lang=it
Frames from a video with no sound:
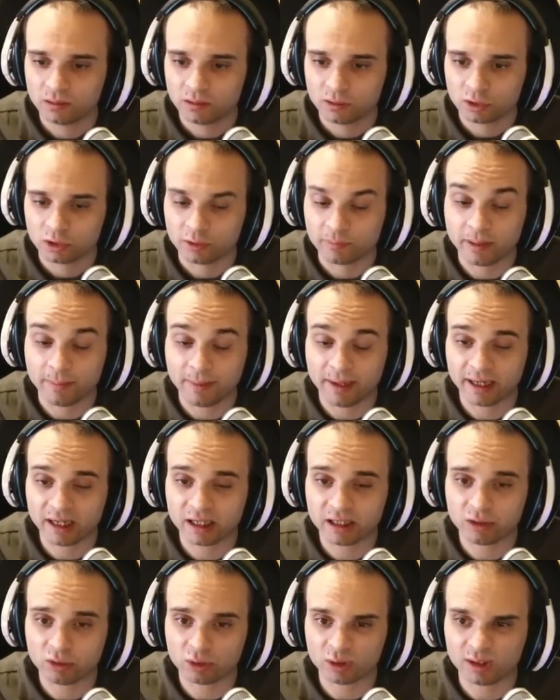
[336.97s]
Dobbiamo anche
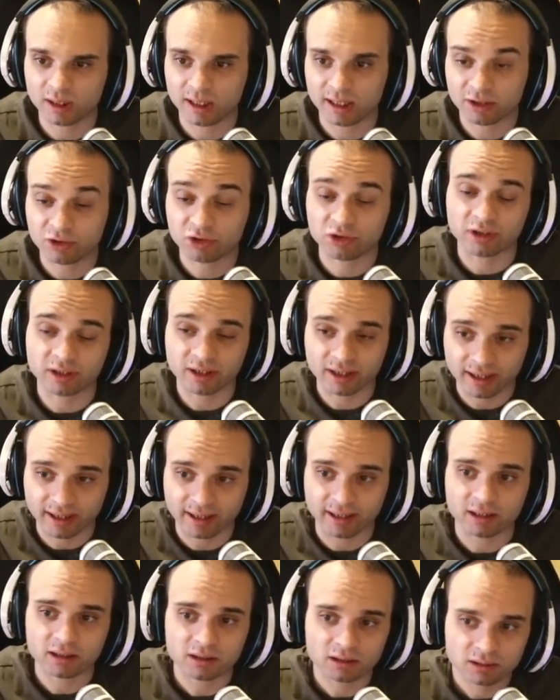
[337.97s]
ricordarci
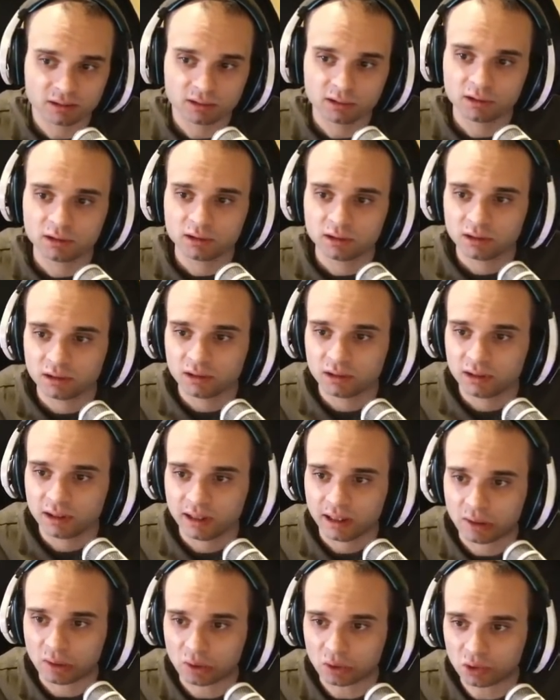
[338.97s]
che
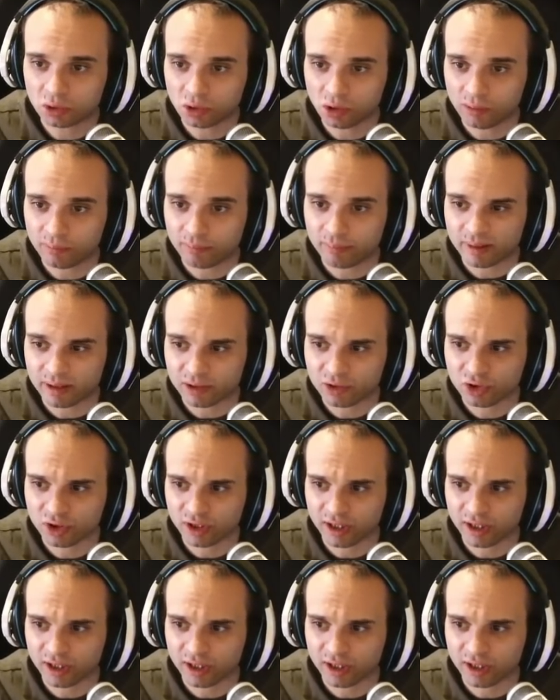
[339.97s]
a ottobre